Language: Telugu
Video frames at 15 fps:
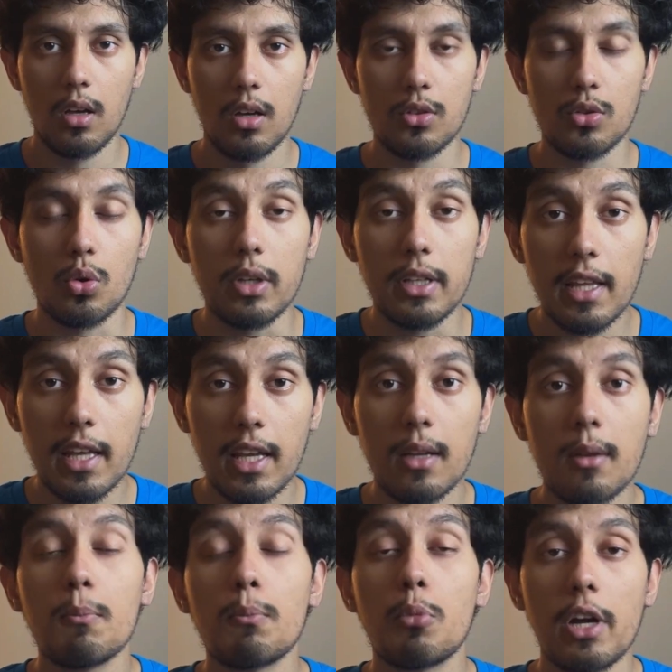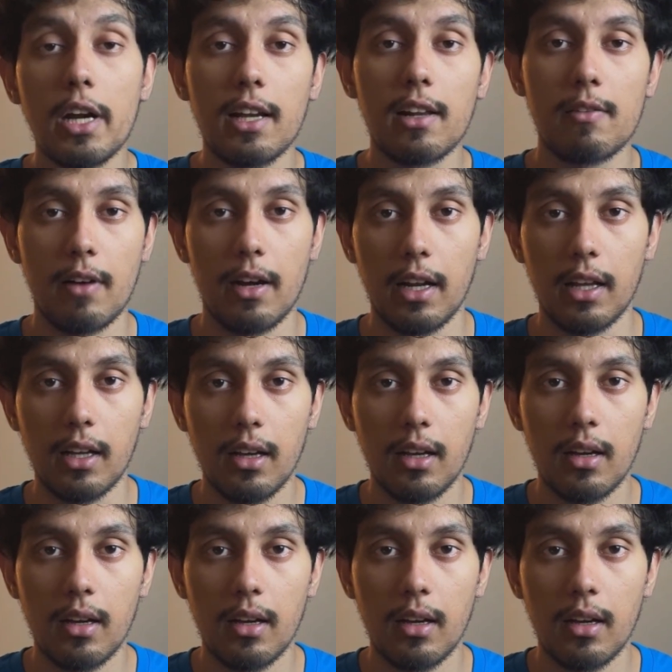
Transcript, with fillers: సో ఇదే పొలిటికల్ ఫండింగ్